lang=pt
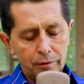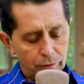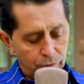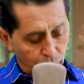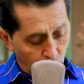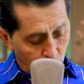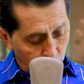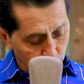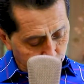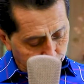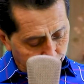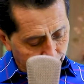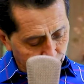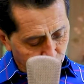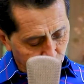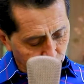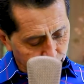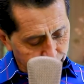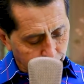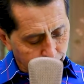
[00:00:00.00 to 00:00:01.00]
Nós,
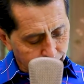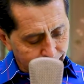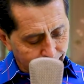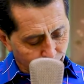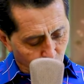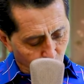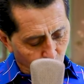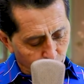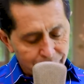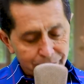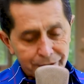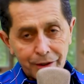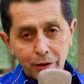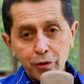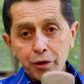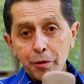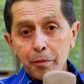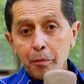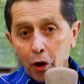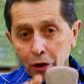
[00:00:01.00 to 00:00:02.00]
pastores, temos a
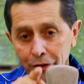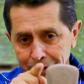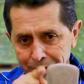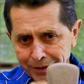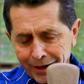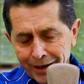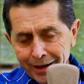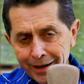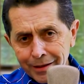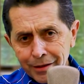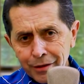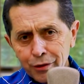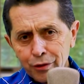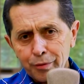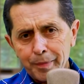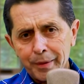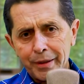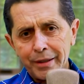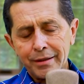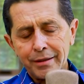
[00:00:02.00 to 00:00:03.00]
comissão de mostrar
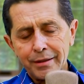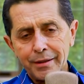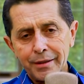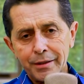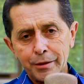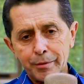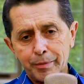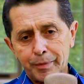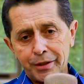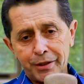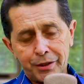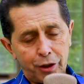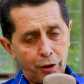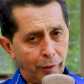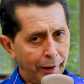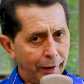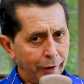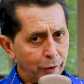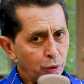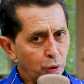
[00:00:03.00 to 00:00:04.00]
isso para a igreja, porque
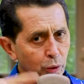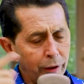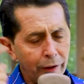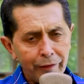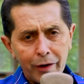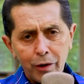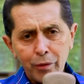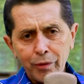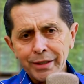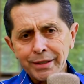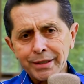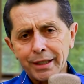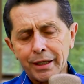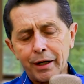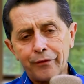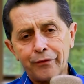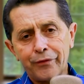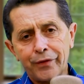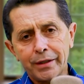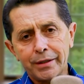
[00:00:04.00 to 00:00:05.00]
senão ela nunca vai
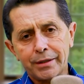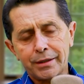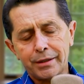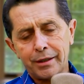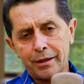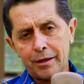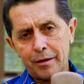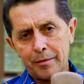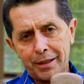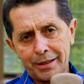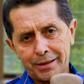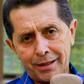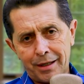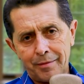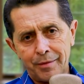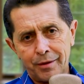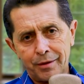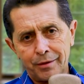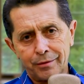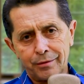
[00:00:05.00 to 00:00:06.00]
alcançar a fé de
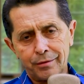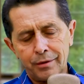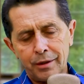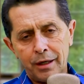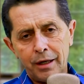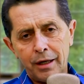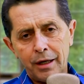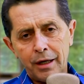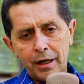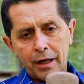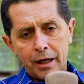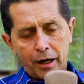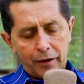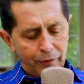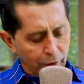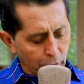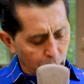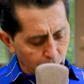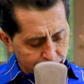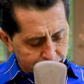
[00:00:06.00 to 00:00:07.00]
arrebatamento. Ela
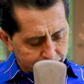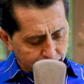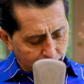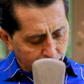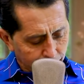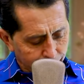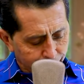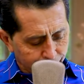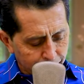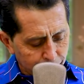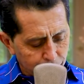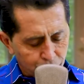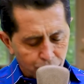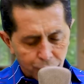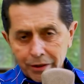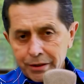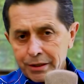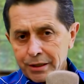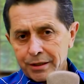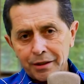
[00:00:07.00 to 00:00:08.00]
vai alcançar a fé
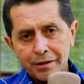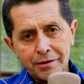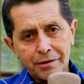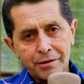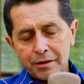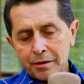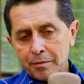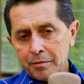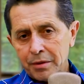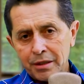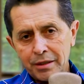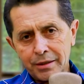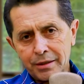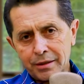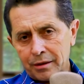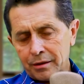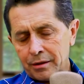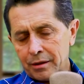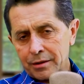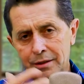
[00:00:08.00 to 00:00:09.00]
só de ser
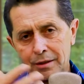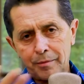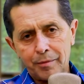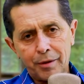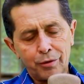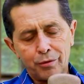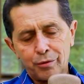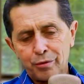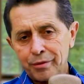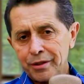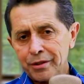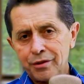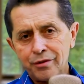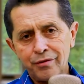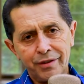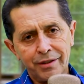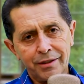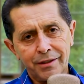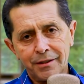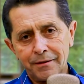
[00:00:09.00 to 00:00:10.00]
dizimista e receber cura
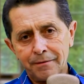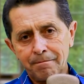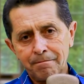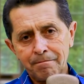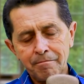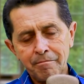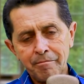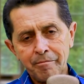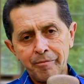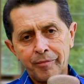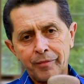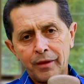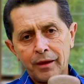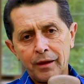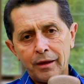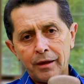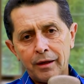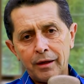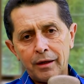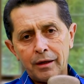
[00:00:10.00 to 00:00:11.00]
divina.
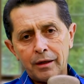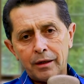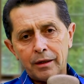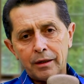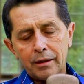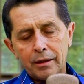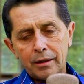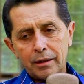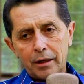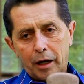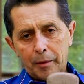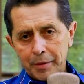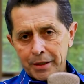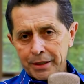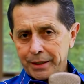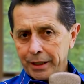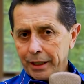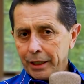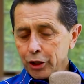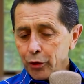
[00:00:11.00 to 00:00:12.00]
A
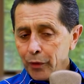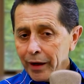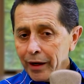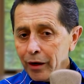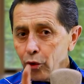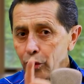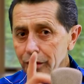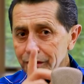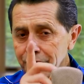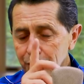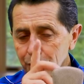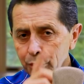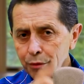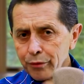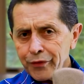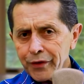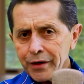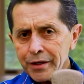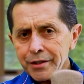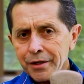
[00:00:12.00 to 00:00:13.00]
mensagem não é arrozinho
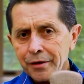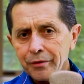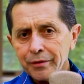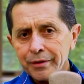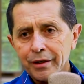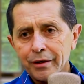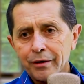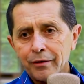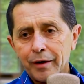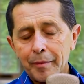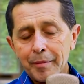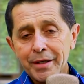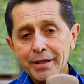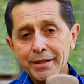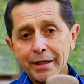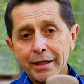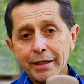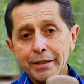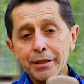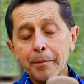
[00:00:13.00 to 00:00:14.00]
com feijão, não. A
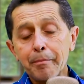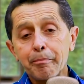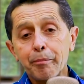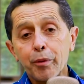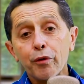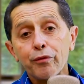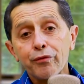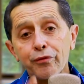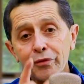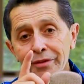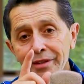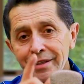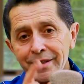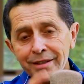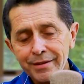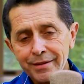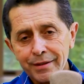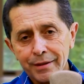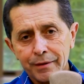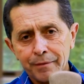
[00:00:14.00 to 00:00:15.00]
mensagem é
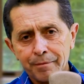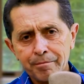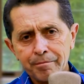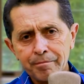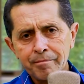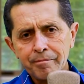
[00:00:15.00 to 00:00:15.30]
profundeza.